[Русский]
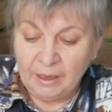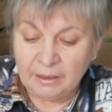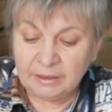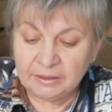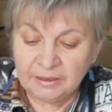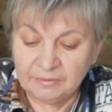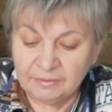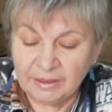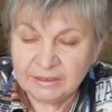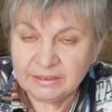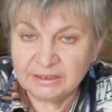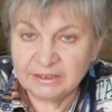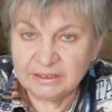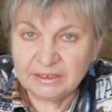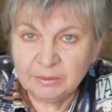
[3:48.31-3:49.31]
Корневая
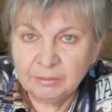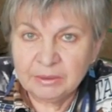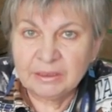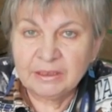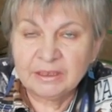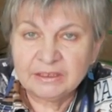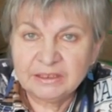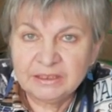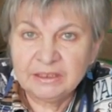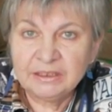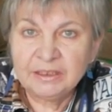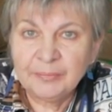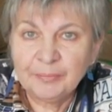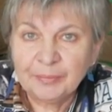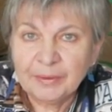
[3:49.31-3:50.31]
система
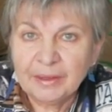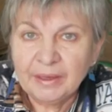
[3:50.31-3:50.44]
глоксинии